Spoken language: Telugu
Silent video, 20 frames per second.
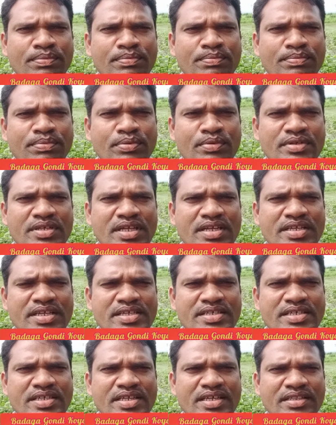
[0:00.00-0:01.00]
పూజలు
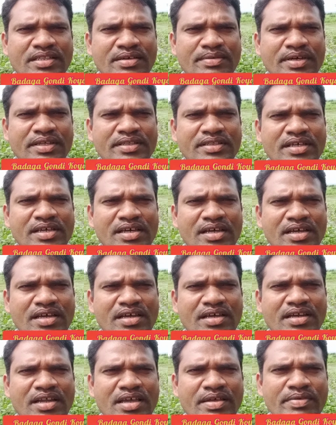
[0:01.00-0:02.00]
చేసిన తర్వాత
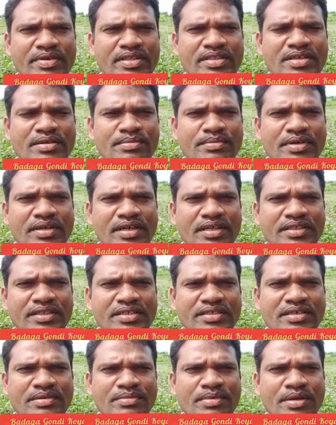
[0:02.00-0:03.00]
నైవేద్యం అంత
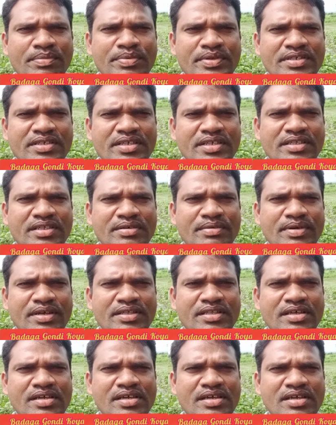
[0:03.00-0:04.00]
సమర్పించిన
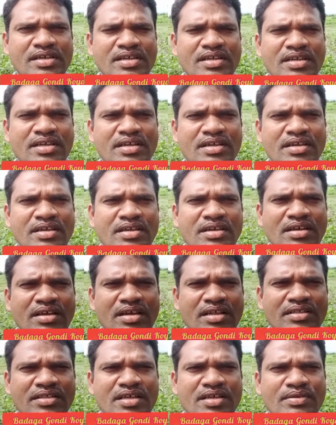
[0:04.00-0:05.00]
తర్వాత
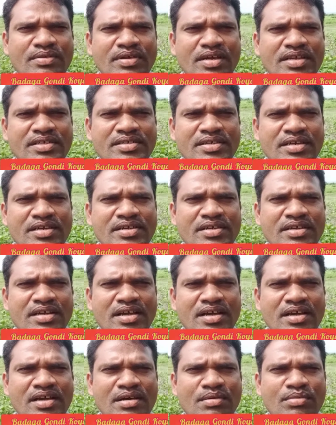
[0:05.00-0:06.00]
అందరూ కలిసేట్టుగా
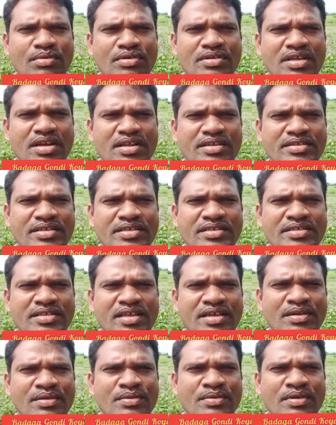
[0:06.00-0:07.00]
భోజనాలు
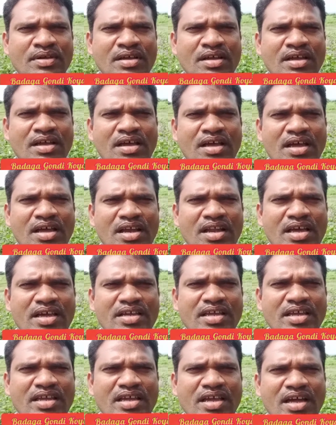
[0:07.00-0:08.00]
చేస్తారు
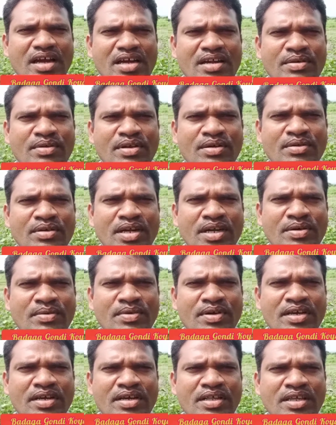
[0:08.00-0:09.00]
అలాగే అడవిలో
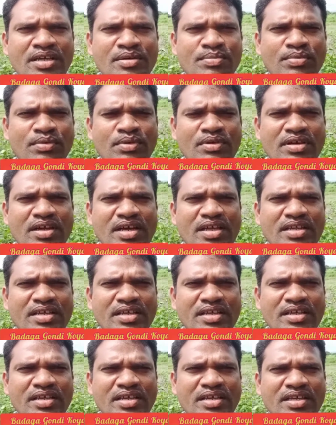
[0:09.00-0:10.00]
ఉన్నటువంటి టేకు పూలు కానీ
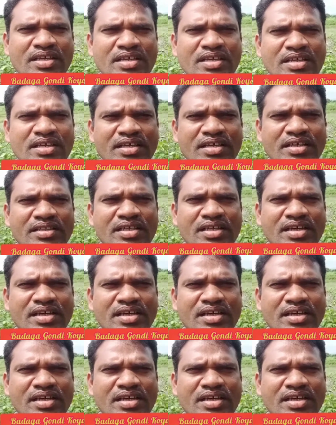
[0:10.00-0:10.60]
ఇతర